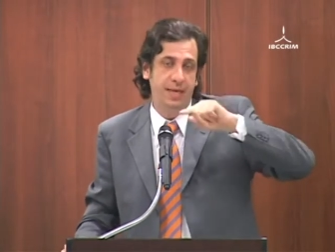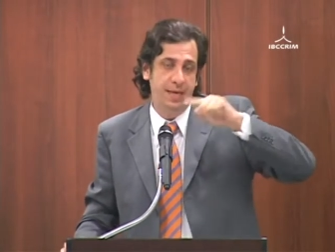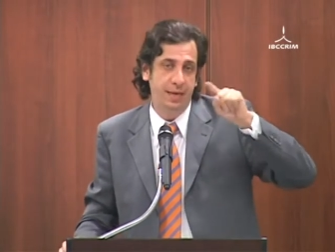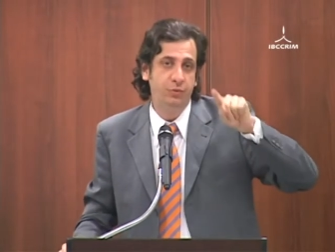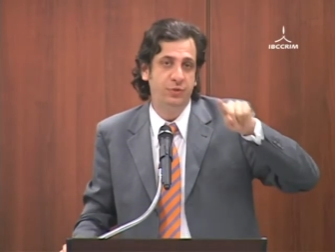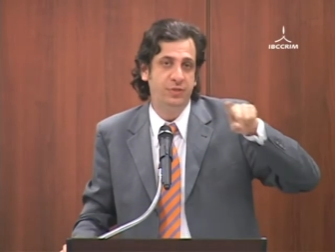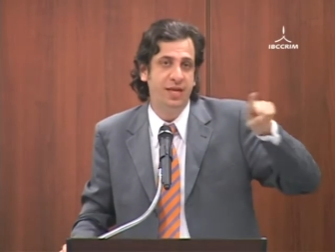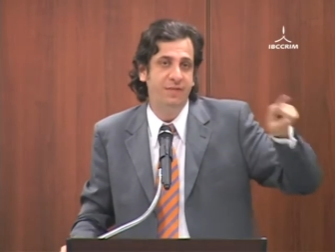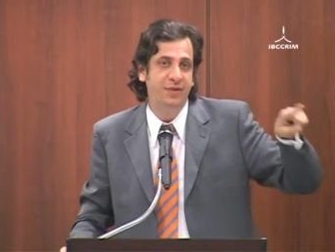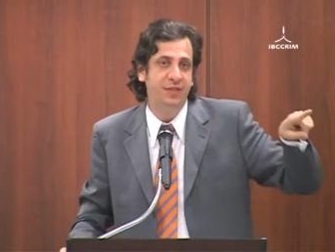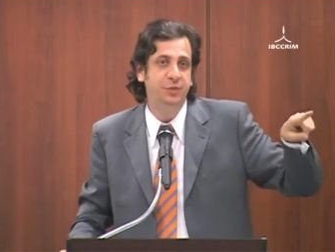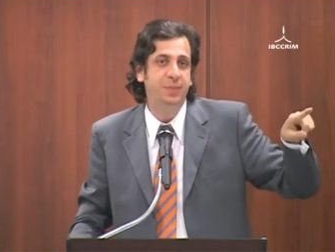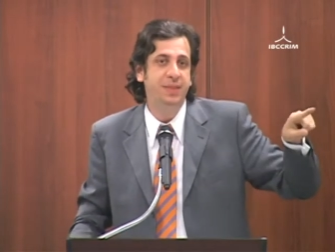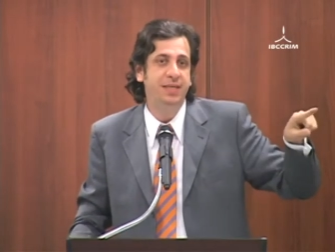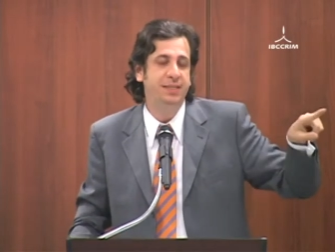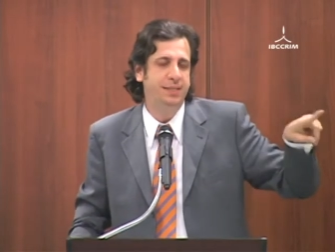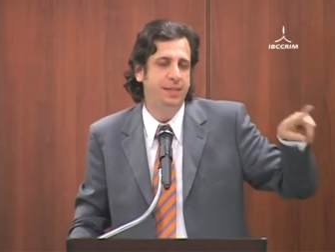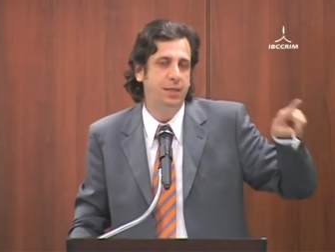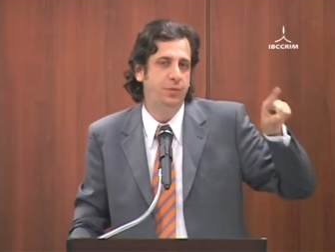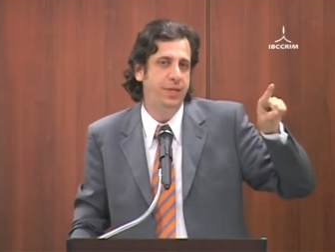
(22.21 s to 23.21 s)
eu usava a
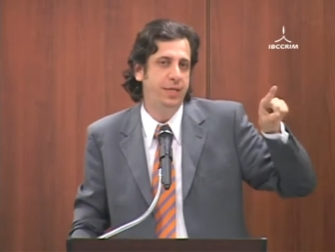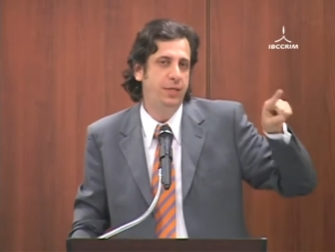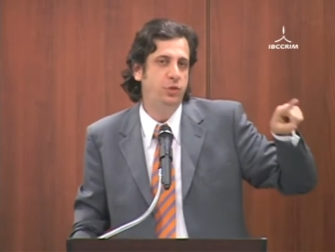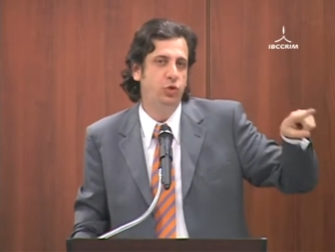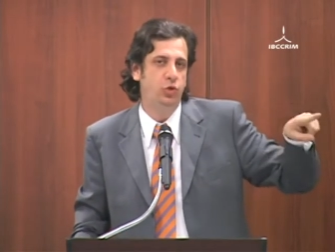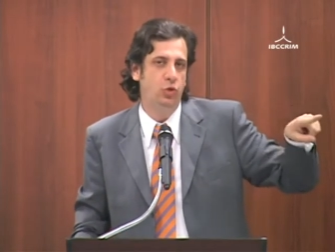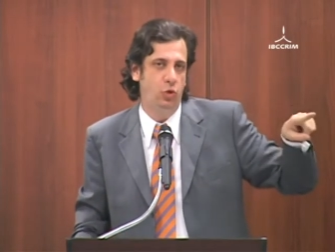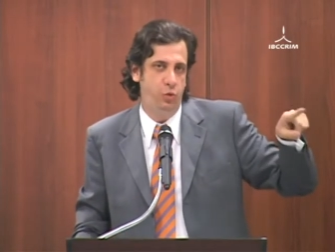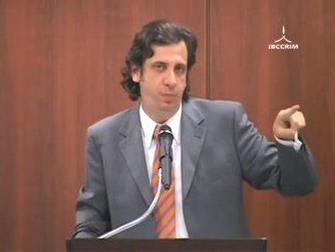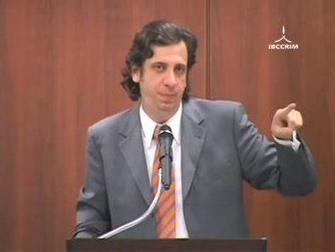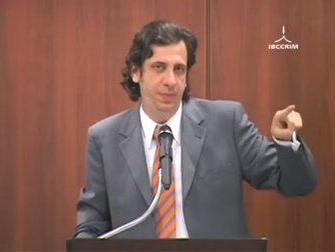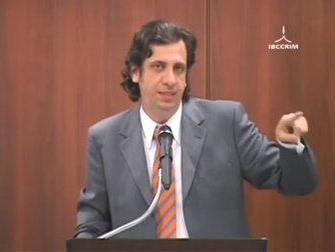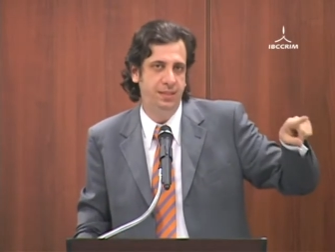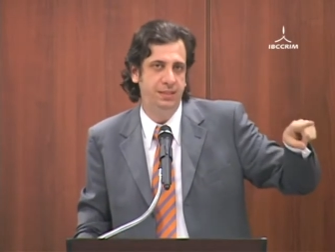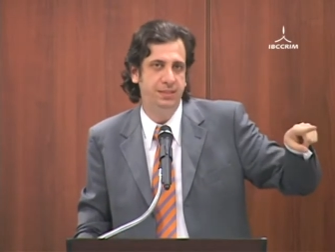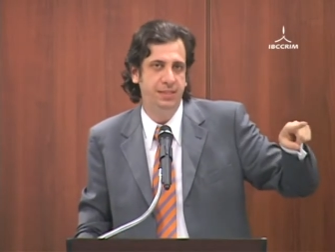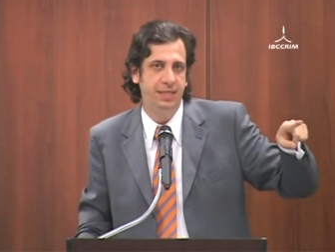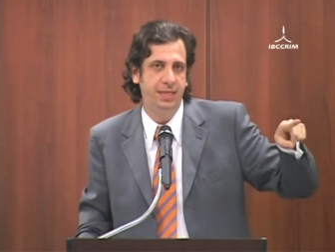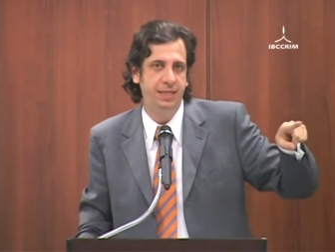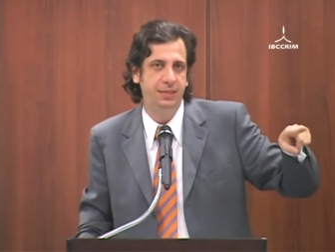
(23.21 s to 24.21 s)
expressão
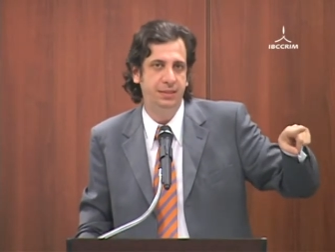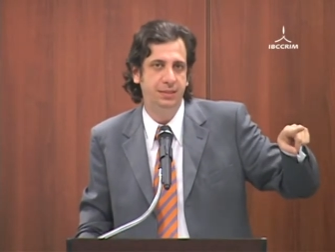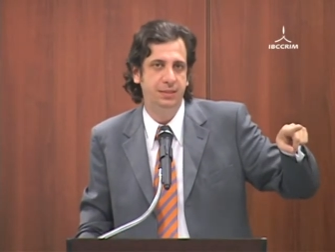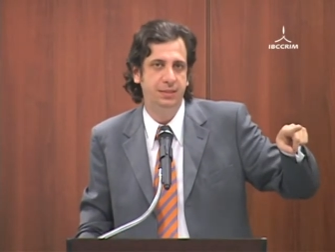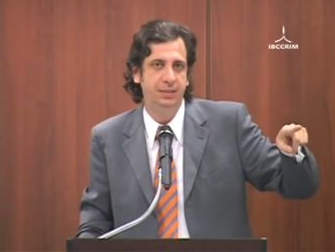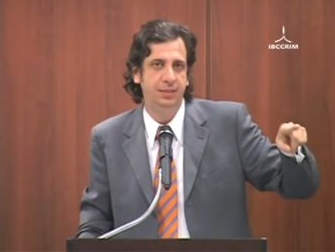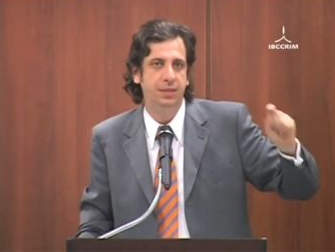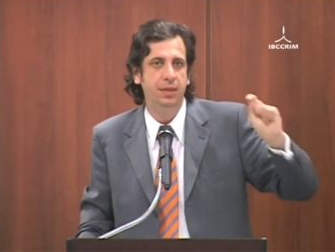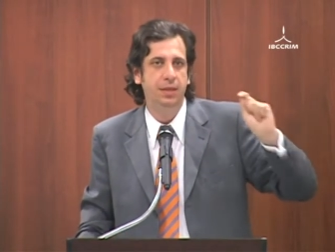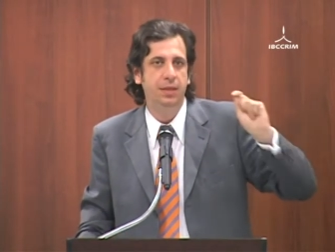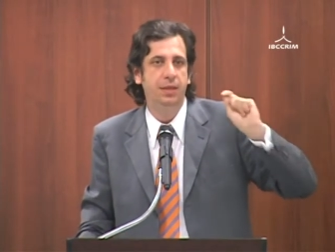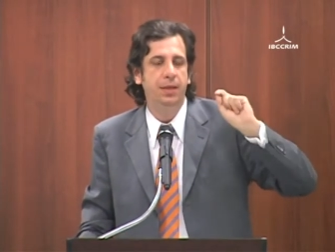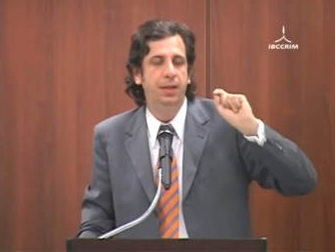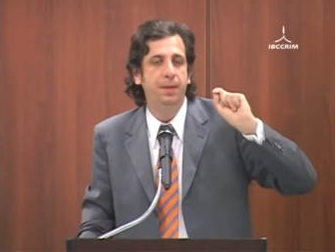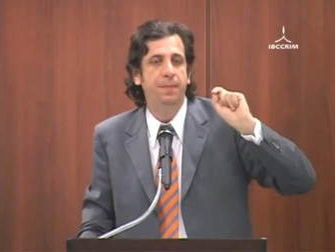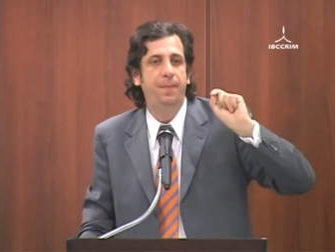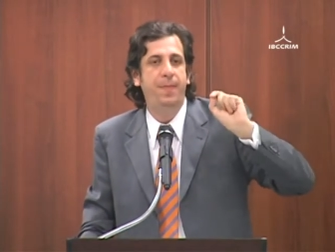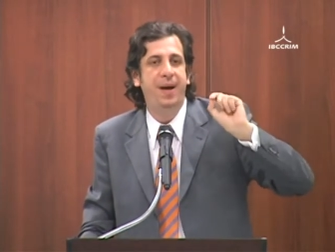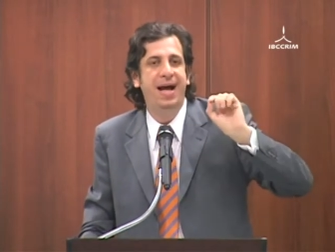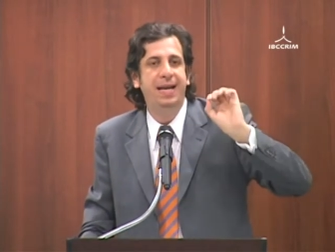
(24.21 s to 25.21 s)
entorpecente,
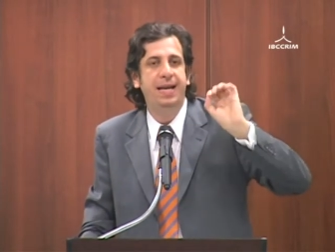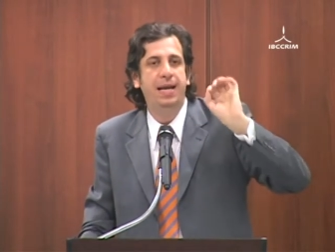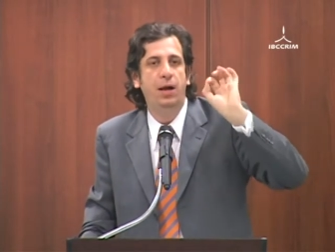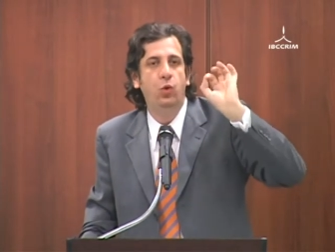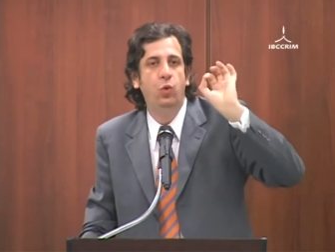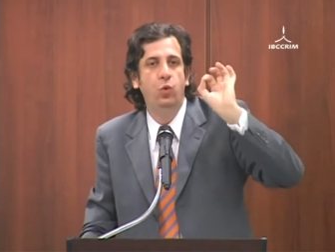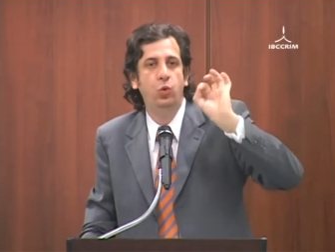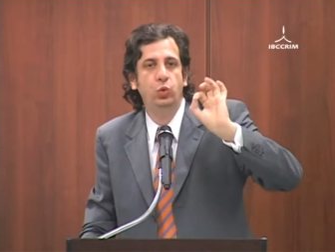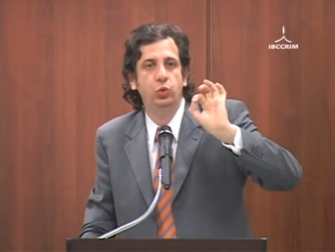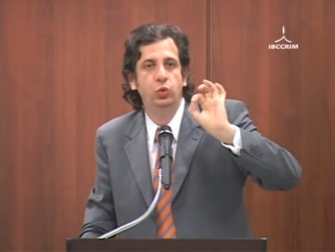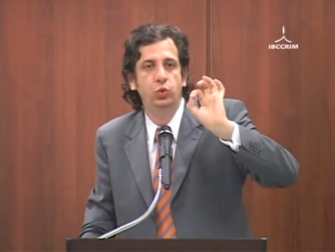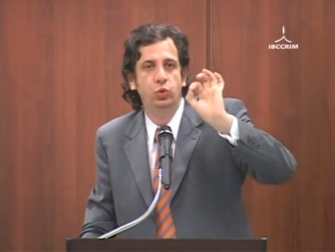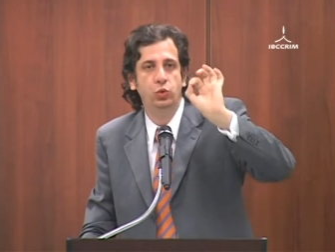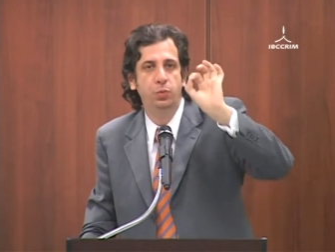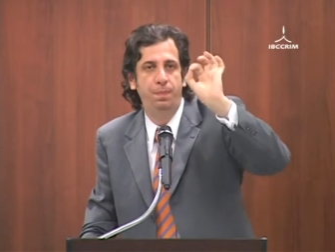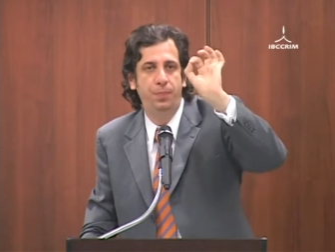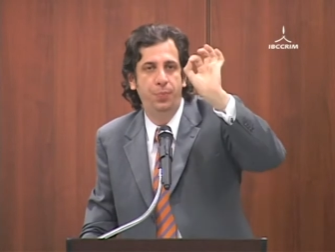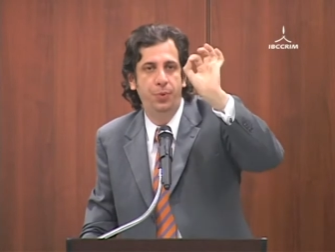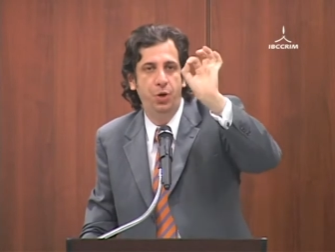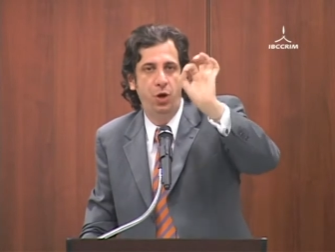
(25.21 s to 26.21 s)
para uso
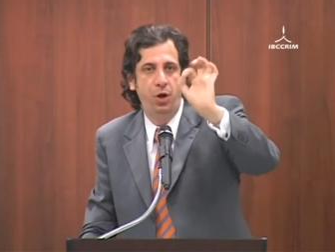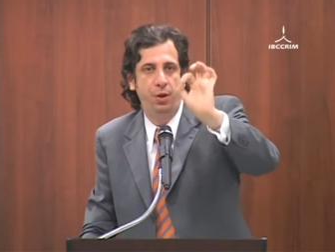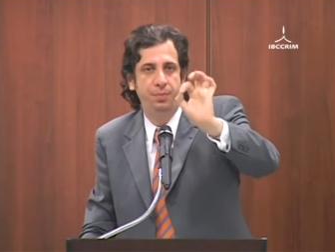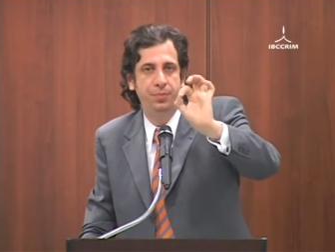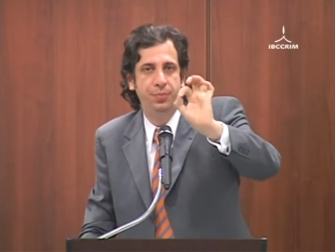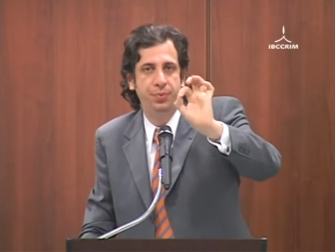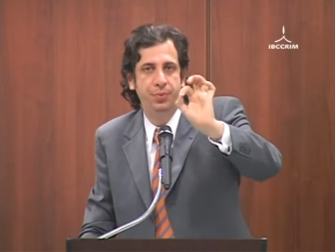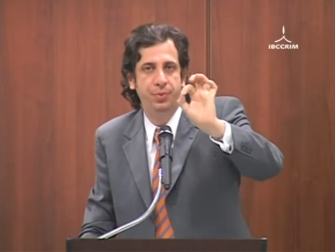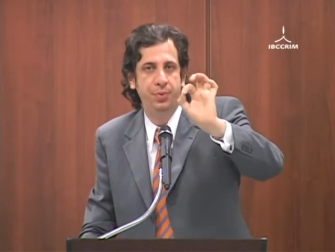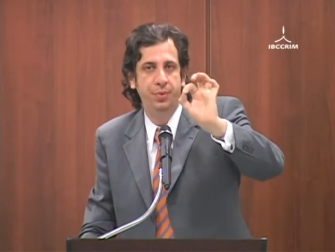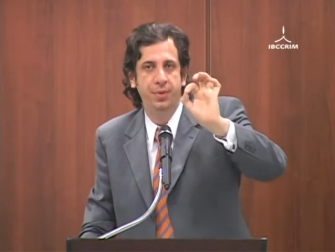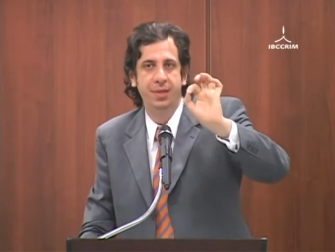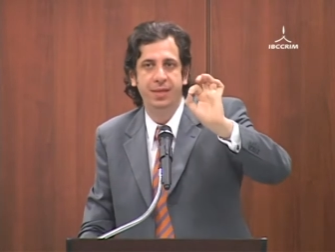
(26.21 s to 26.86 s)
próprio.